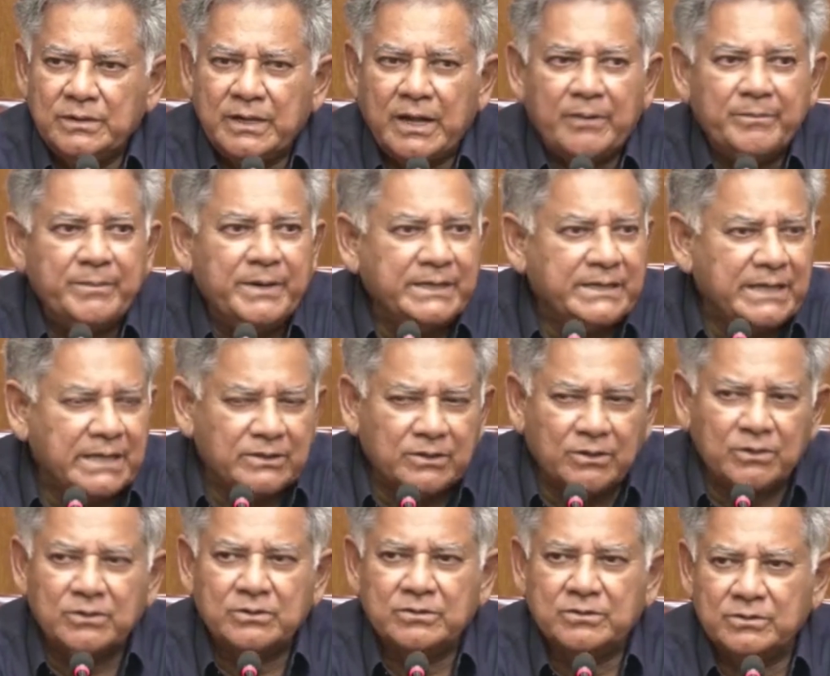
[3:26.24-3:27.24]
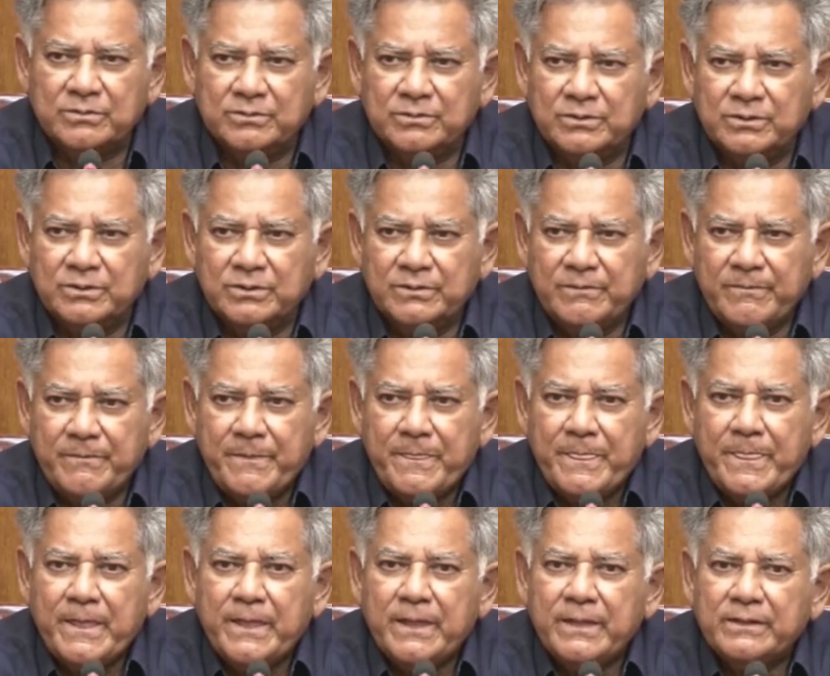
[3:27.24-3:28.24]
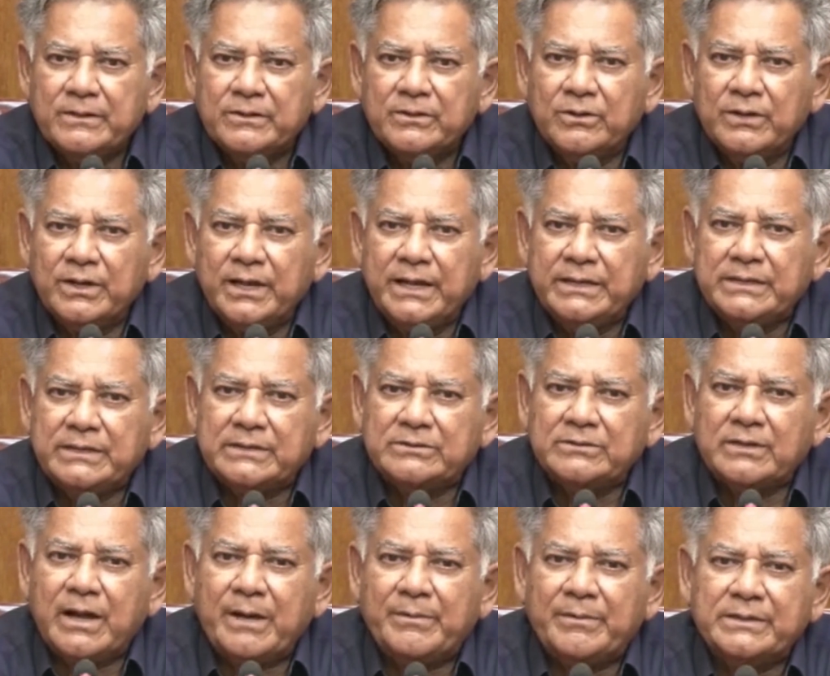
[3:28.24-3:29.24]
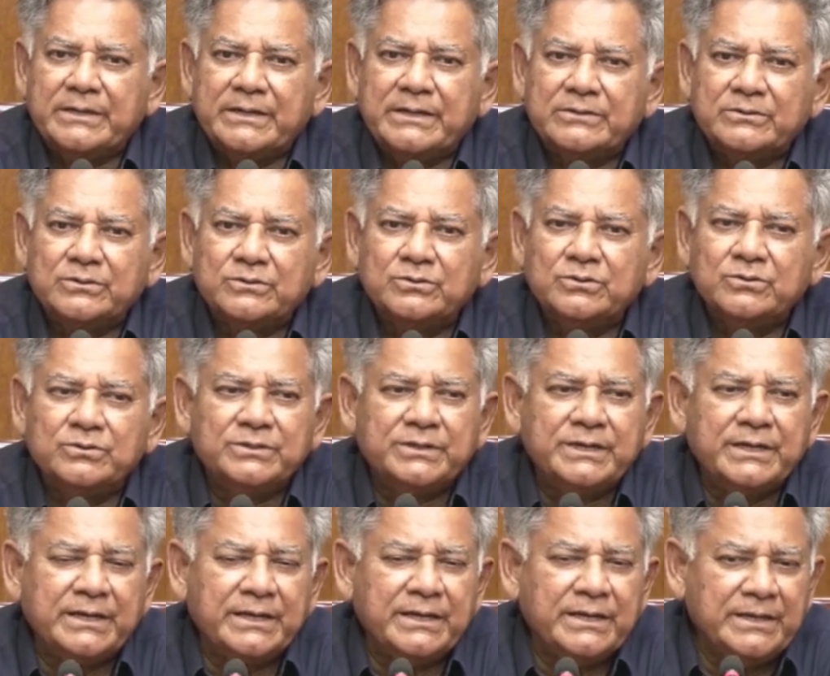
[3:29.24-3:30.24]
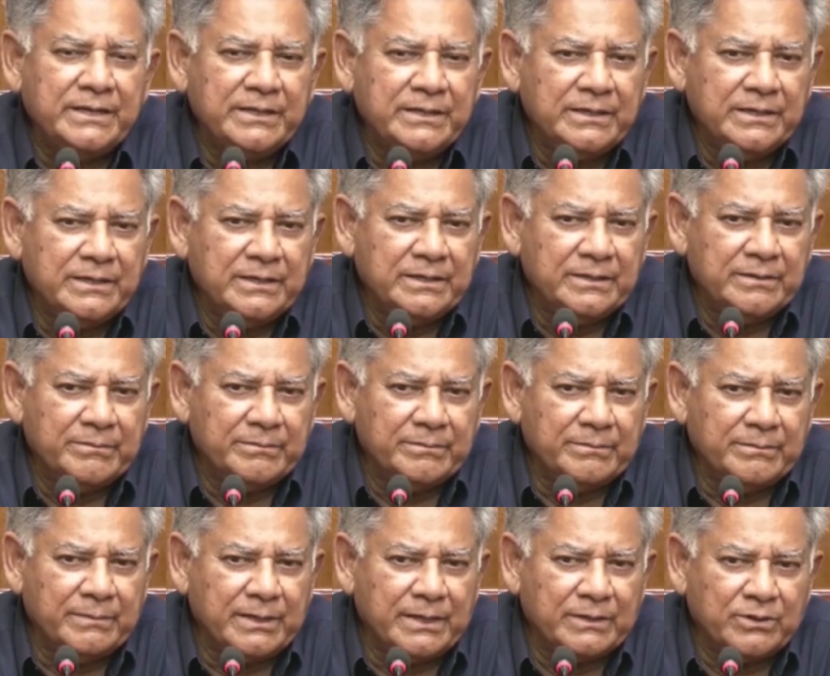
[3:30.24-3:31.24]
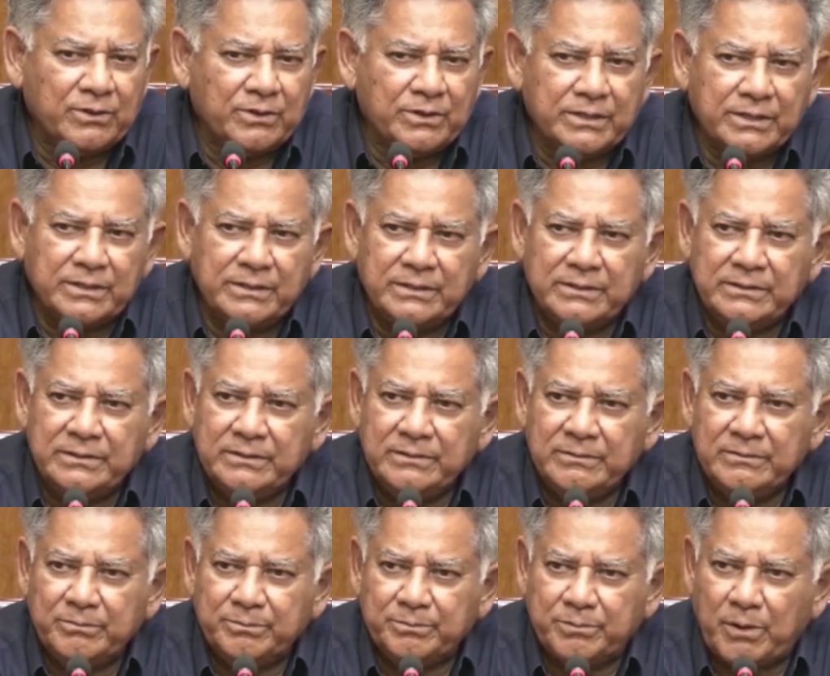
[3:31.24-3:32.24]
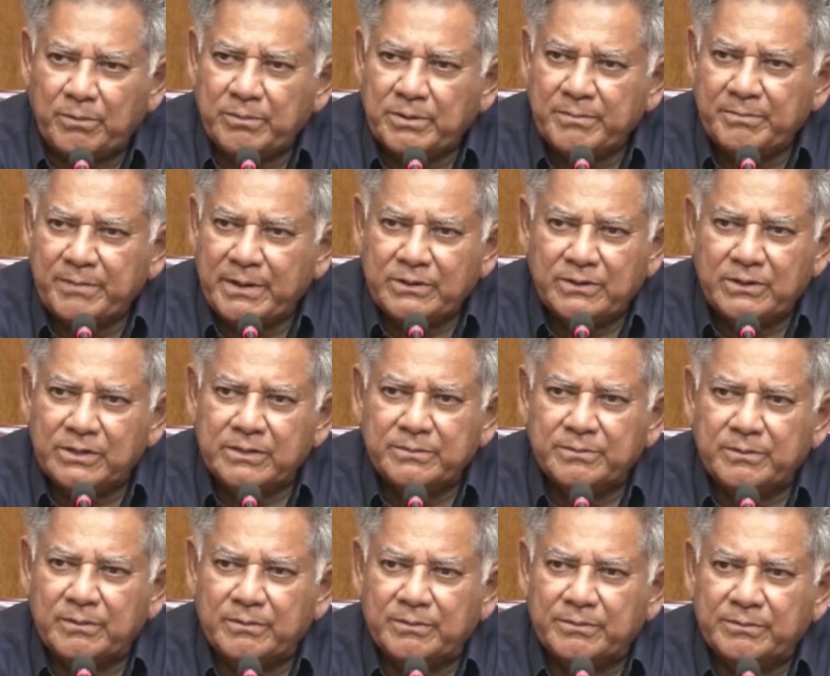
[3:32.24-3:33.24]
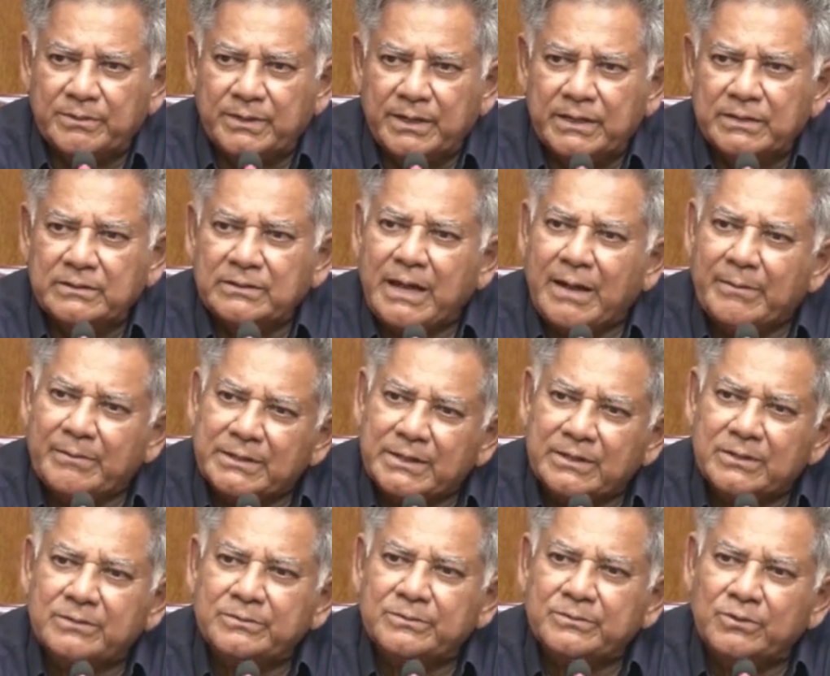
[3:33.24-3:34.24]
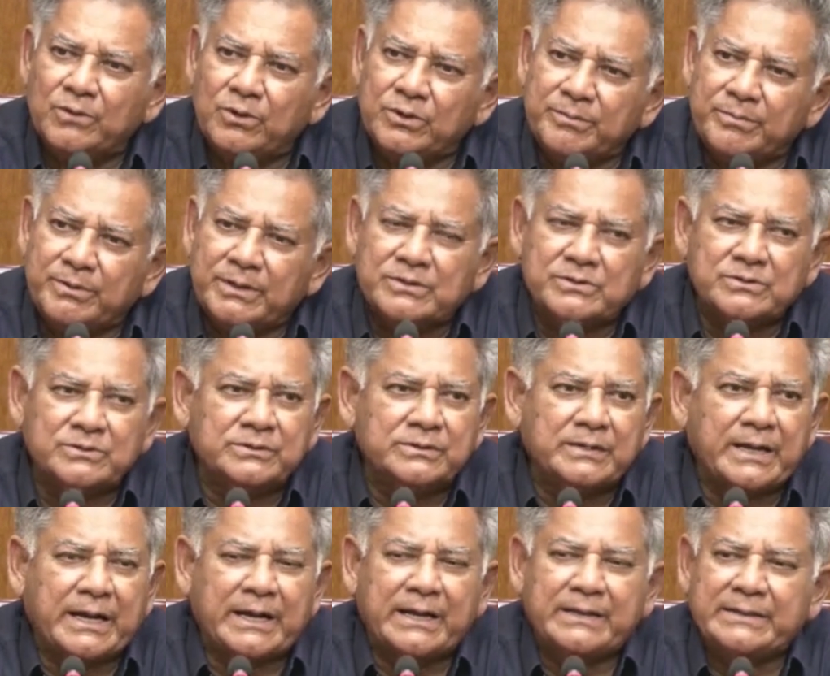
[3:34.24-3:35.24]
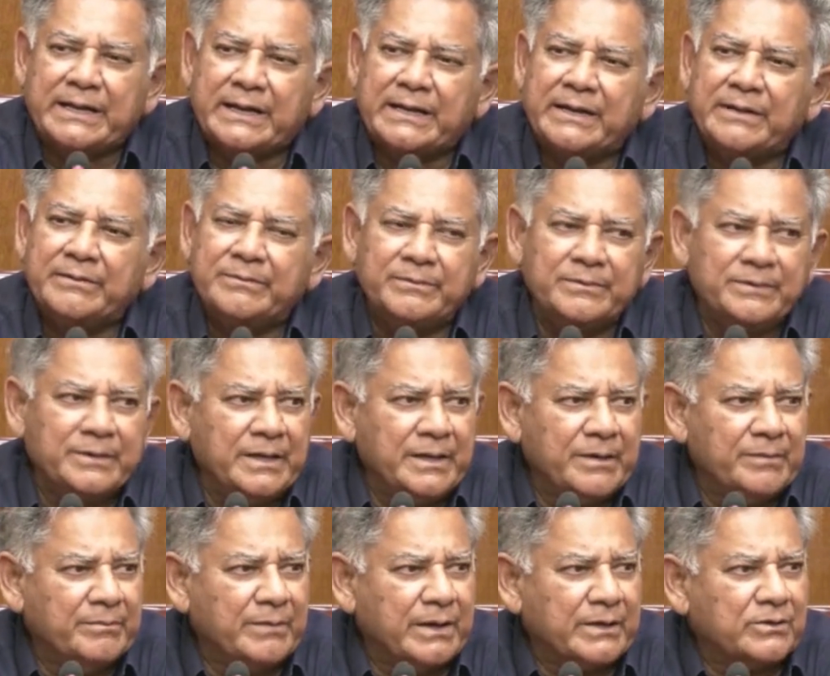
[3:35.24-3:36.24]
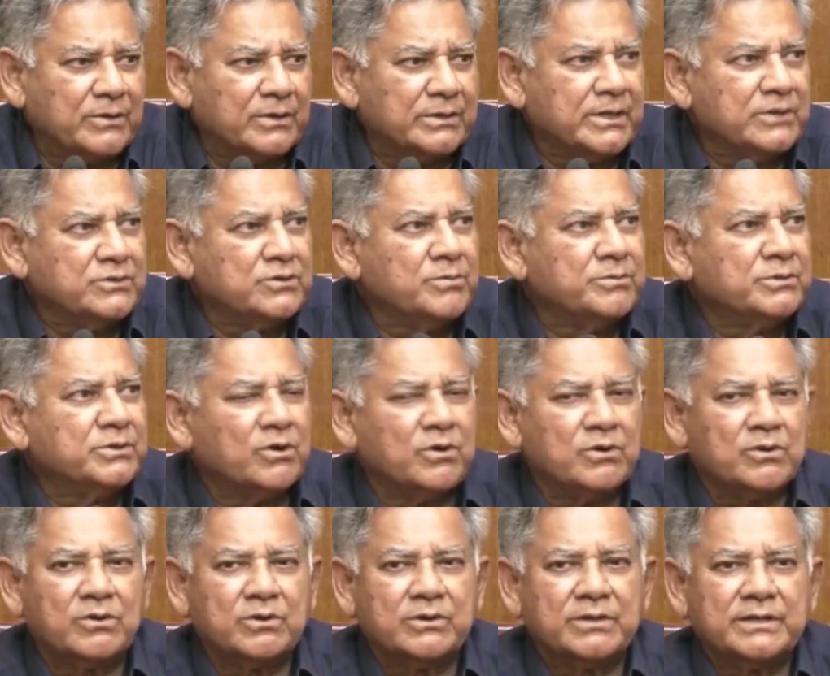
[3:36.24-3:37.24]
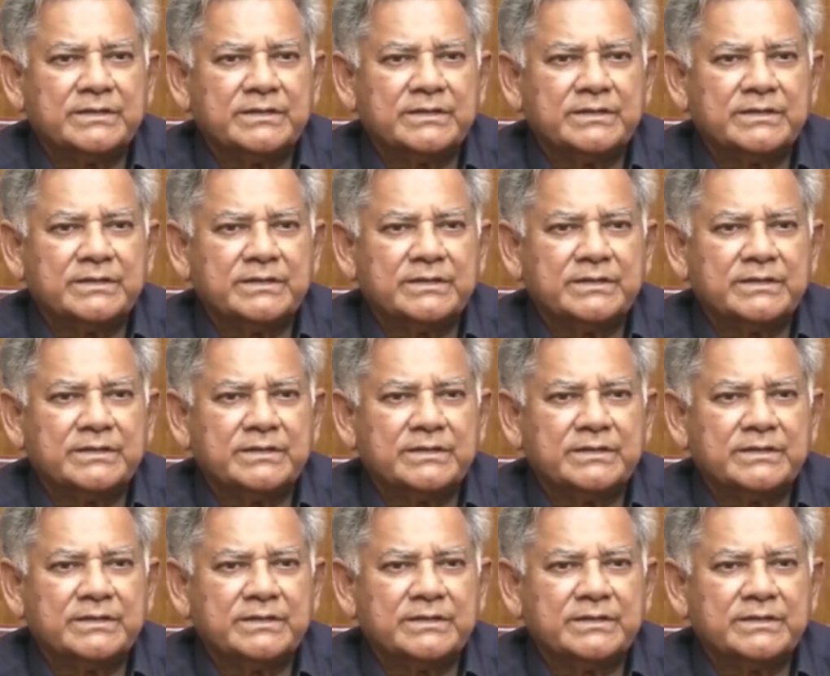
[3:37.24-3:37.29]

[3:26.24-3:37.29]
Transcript: আর ভিটা দখল করব তো এইটা তো আমাদের শুধু যে মাইনরিটির প্রবলেম মাইনরিটির প্রবলেম নয় এটা তো আমাদের গরিব মানুষকে ধাক্কায় ধাক্কায় বাইর করে দেয় জমি দখল করতে